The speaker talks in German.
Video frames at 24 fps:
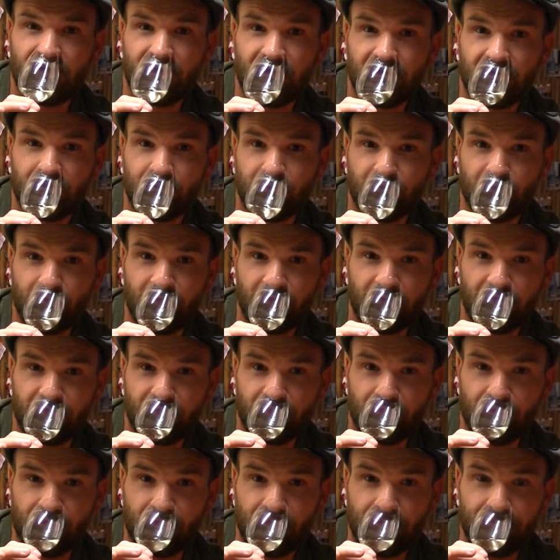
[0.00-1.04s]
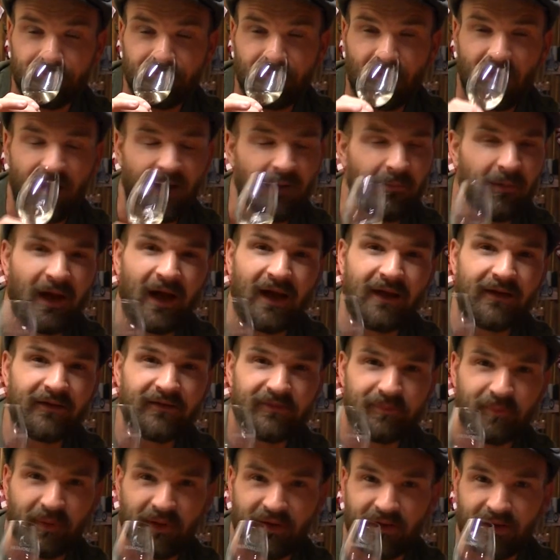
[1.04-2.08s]
zarte, blumige Töne, aber
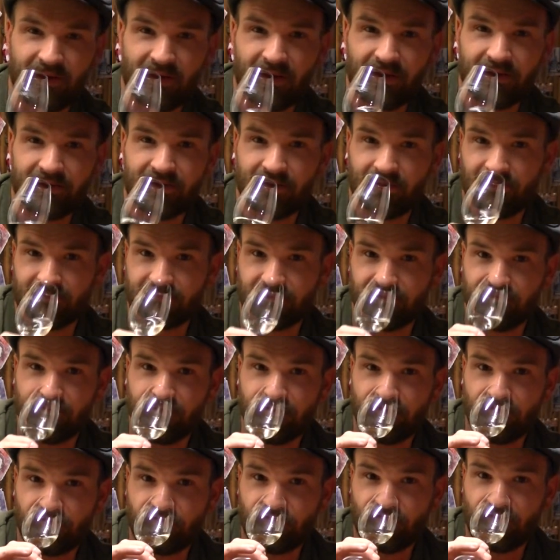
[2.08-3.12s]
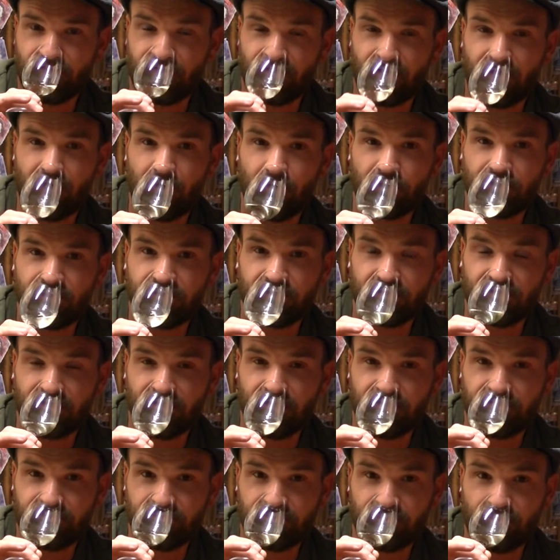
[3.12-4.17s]
alles Brennereicharakter, ne? der starke Rauch, diese
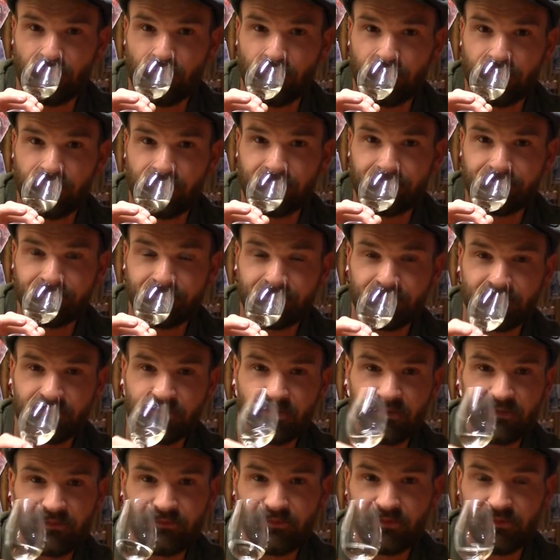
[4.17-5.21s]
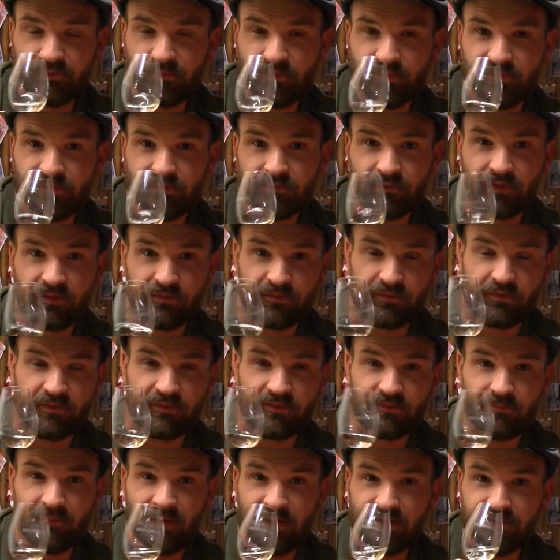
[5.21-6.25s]
leichten Kräuter, das was mich, also
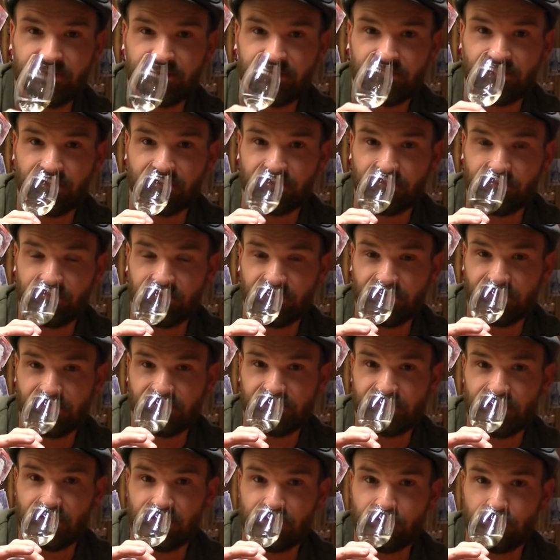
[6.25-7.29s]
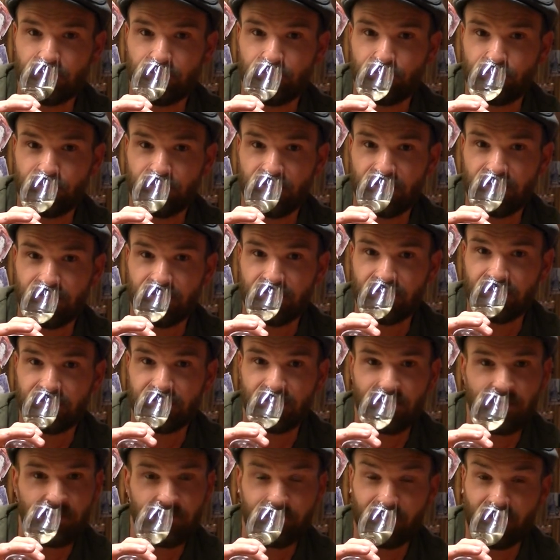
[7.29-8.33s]
diese Malzigkeit, die mich an das Talkumpode erinnert,
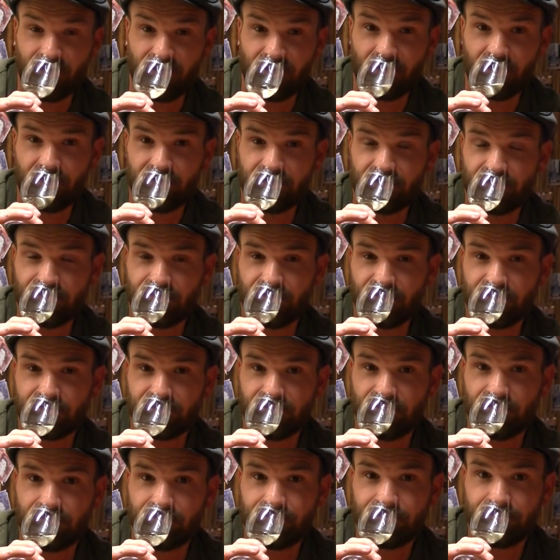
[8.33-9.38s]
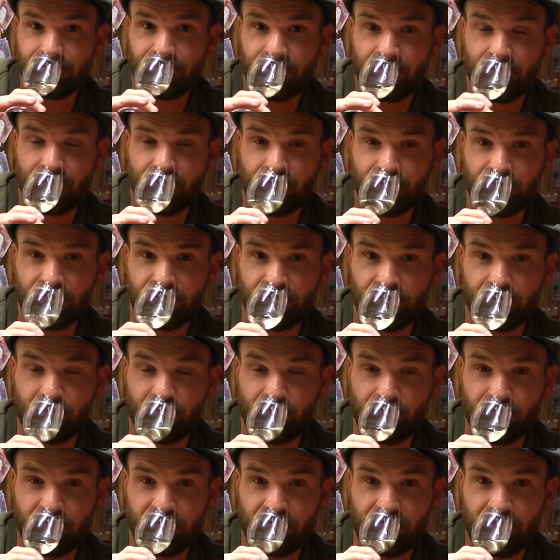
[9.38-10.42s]
Brennereicharakter und diese
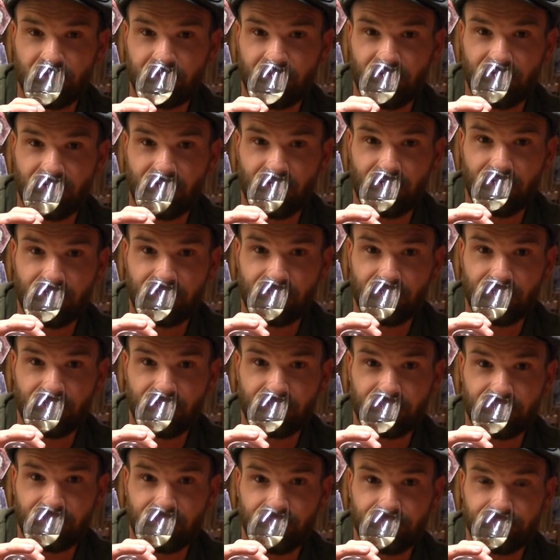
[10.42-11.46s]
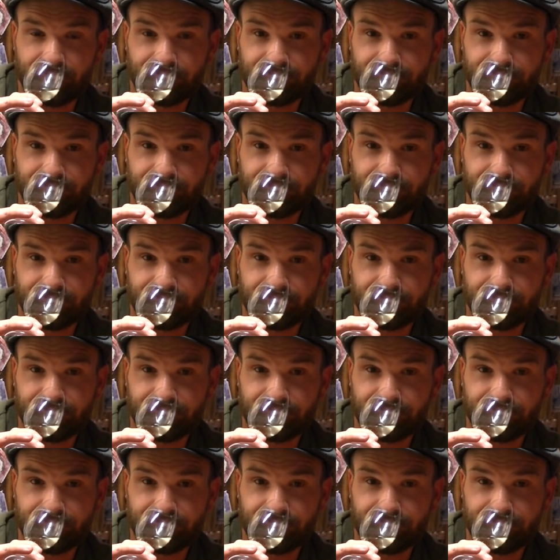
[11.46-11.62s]
Blumigkeit, Brennereicharakter.